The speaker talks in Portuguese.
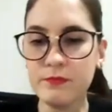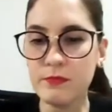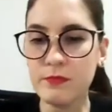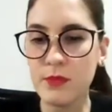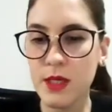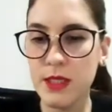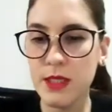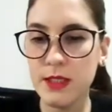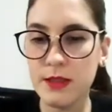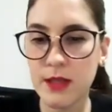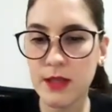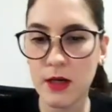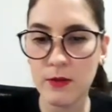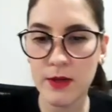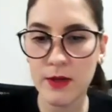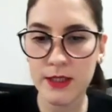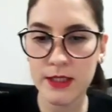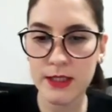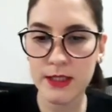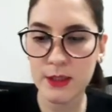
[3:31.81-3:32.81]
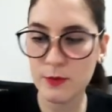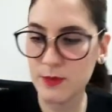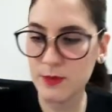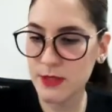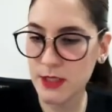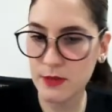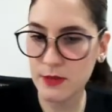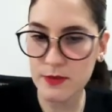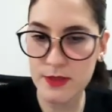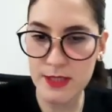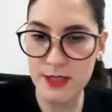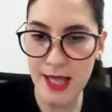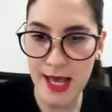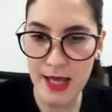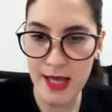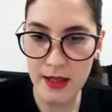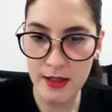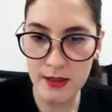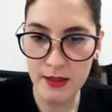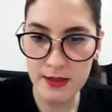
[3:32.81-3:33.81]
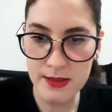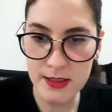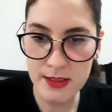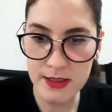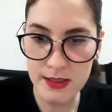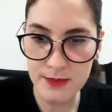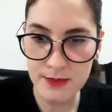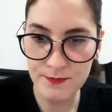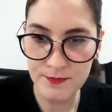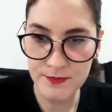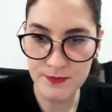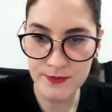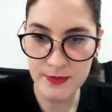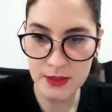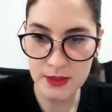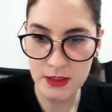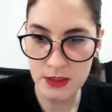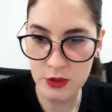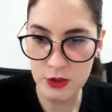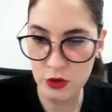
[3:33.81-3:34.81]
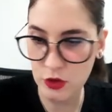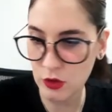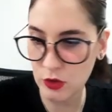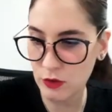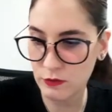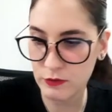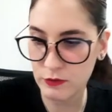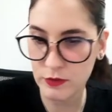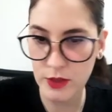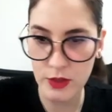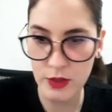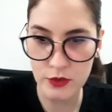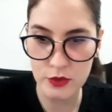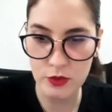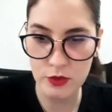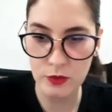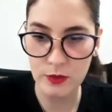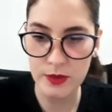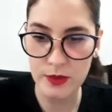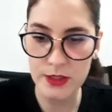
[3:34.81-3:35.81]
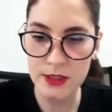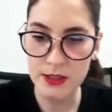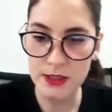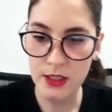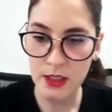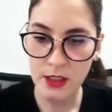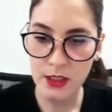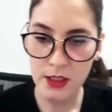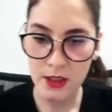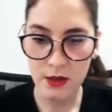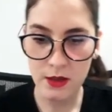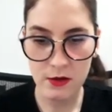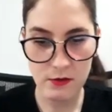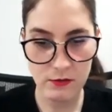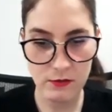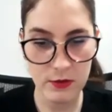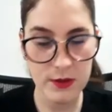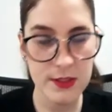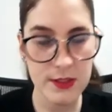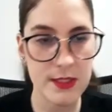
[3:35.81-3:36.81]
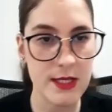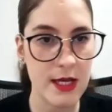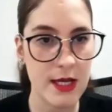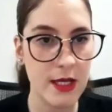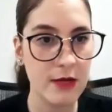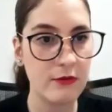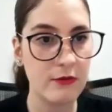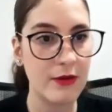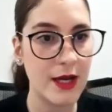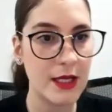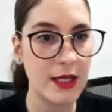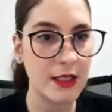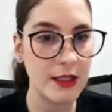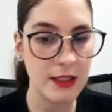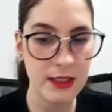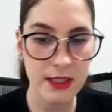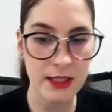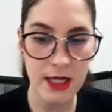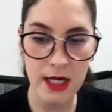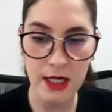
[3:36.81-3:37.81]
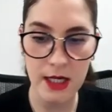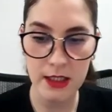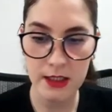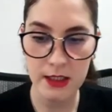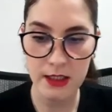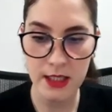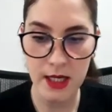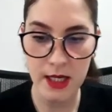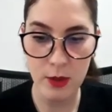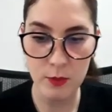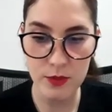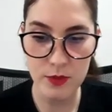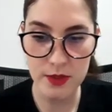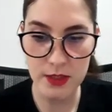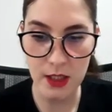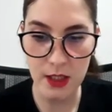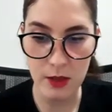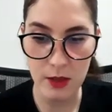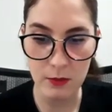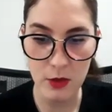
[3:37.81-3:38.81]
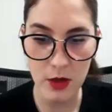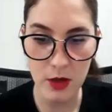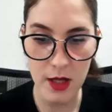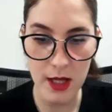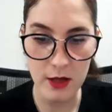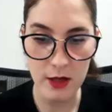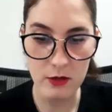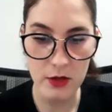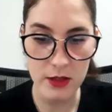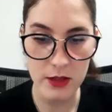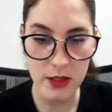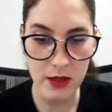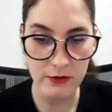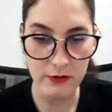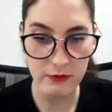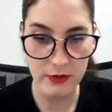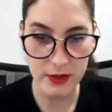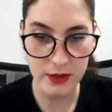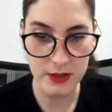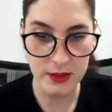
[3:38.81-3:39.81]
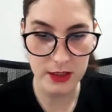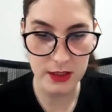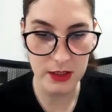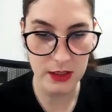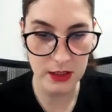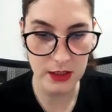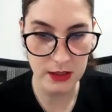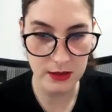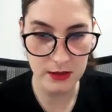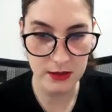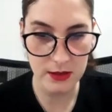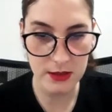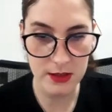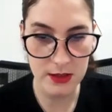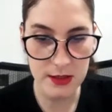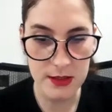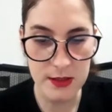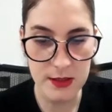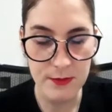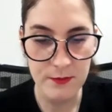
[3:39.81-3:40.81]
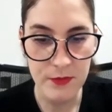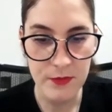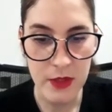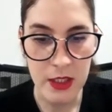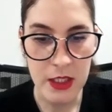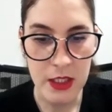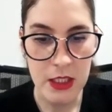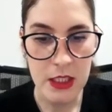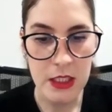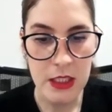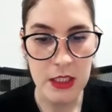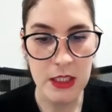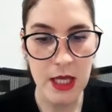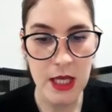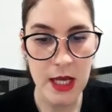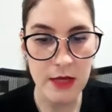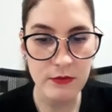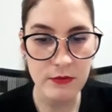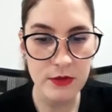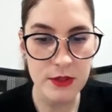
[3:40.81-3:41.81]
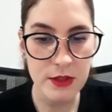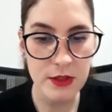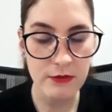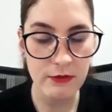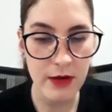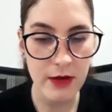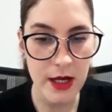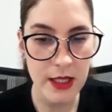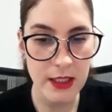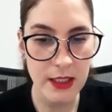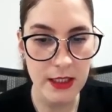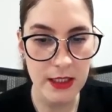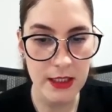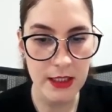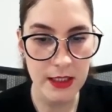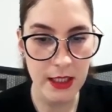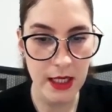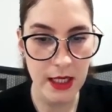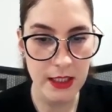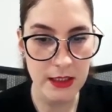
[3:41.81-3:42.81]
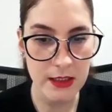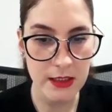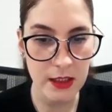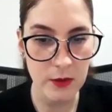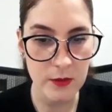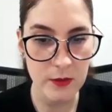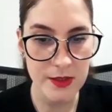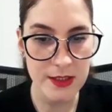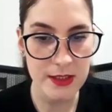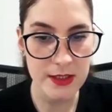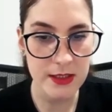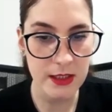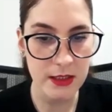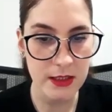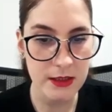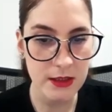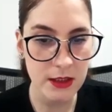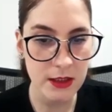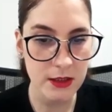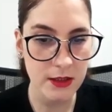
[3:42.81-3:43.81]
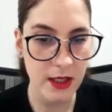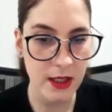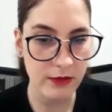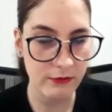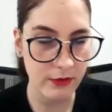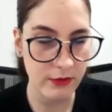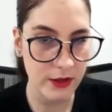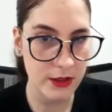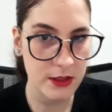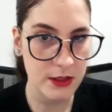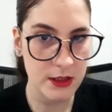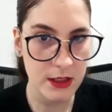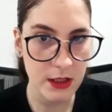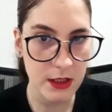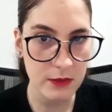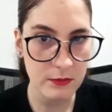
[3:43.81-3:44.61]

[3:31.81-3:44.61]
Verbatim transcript: Então, aqui na opção Settings de configurações, você vai clicar na opção Molecular Diversity Indices e aí você vai clicar então em Standard Diversity